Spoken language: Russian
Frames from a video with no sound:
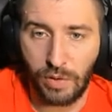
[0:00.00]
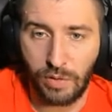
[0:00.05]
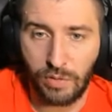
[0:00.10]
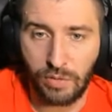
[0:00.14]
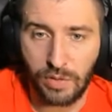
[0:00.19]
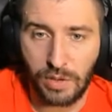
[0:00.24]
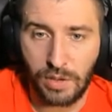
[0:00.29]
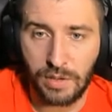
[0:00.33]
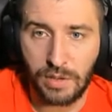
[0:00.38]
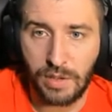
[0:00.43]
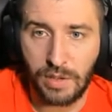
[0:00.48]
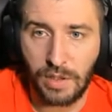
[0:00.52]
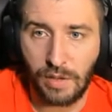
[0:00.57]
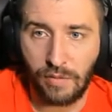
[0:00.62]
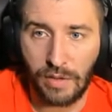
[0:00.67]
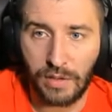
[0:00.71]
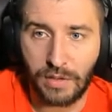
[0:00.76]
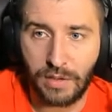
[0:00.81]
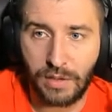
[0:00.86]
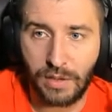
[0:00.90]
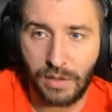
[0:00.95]
на русский
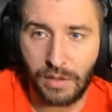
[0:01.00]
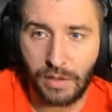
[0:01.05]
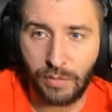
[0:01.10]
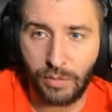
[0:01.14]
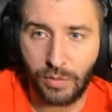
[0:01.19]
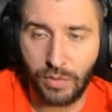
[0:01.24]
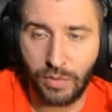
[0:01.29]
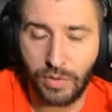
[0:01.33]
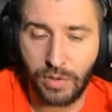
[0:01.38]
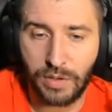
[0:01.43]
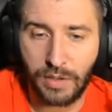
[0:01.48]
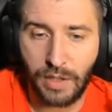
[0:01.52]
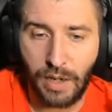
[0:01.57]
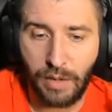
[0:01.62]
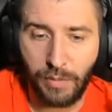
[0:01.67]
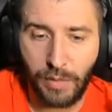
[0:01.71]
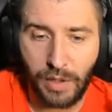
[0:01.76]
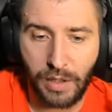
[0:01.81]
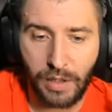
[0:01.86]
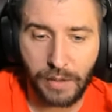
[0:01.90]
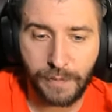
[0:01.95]
сервер, сделаем то же
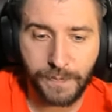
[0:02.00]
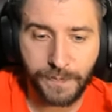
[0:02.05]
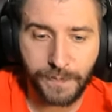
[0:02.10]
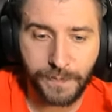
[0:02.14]
самое.